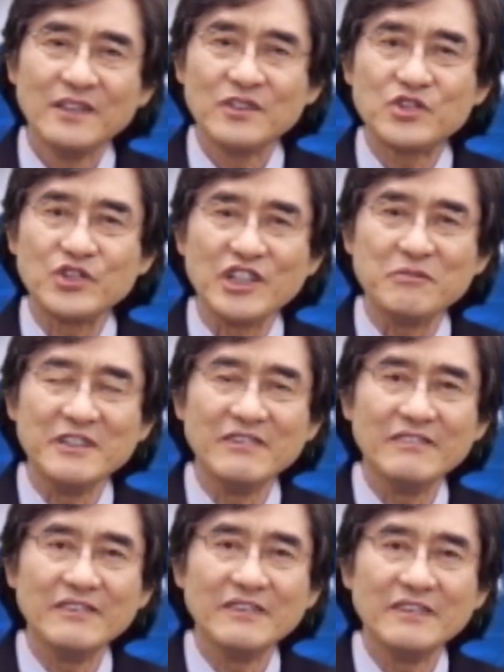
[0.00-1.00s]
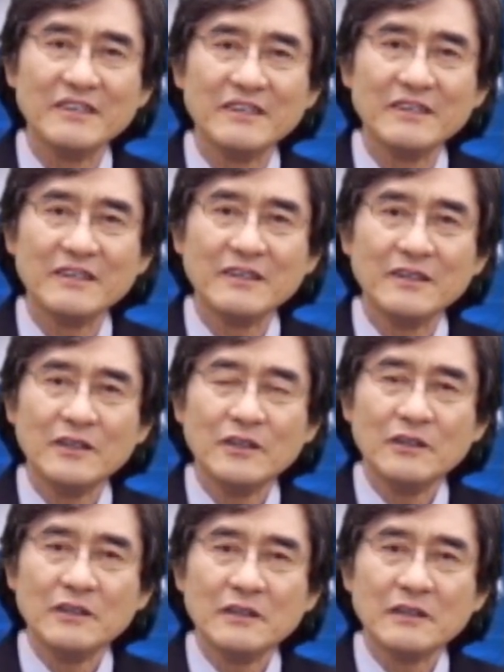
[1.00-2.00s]
주님은
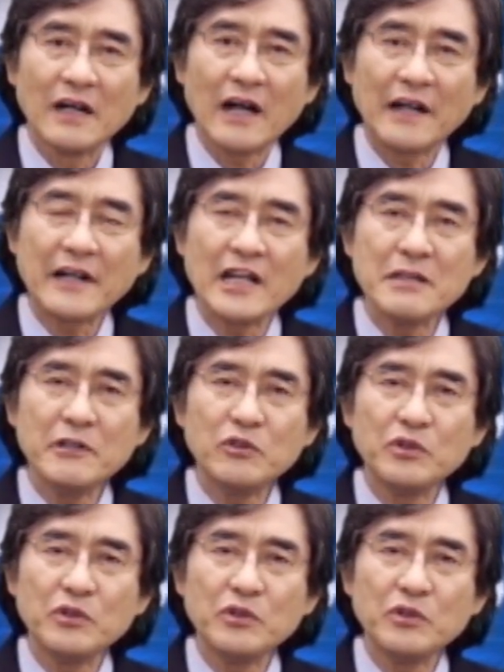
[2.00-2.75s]
하나님이